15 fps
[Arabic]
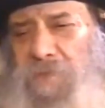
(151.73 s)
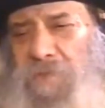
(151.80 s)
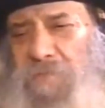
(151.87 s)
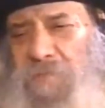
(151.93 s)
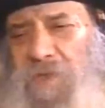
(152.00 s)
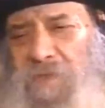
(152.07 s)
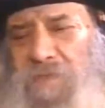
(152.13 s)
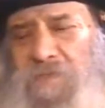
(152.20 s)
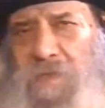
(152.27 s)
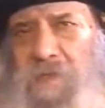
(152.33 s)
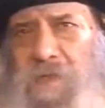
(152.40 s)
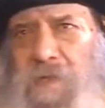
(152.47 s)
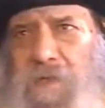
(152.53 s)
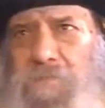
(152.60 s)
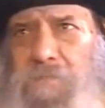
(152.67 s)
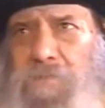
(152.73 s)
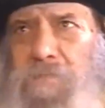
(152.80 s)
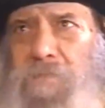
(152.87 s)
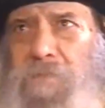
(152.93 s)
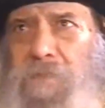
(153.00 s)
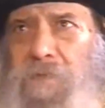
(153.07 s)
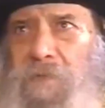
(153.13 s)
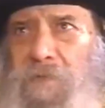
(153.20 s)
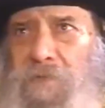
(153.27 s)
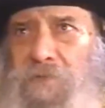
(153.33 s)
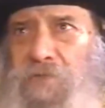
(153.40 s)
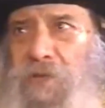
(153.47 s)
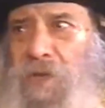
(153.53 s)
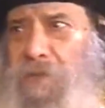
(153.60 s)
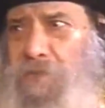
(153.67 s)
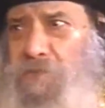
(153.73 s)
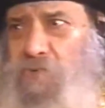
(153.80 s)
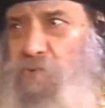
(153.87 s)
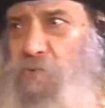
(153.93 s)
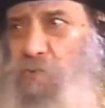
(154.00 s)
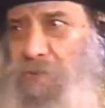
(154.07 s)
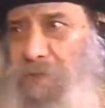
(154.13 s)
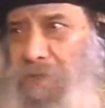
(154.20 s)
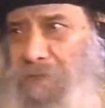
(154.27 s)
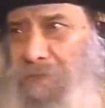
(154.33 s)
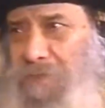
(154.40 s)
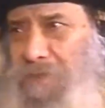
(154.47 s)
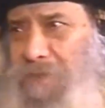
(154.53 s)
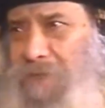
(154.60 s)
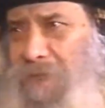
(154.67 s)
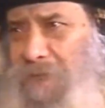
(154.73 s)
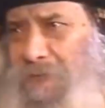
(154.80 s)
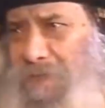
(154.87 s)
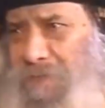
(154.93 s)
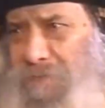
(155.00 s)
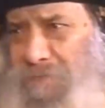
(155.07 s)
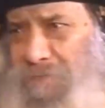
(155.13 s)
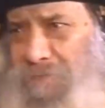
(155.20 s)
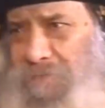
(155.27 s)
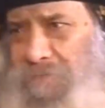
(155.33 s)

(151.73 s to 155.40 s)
من ضمن هذا الكلام شاعر سوري قال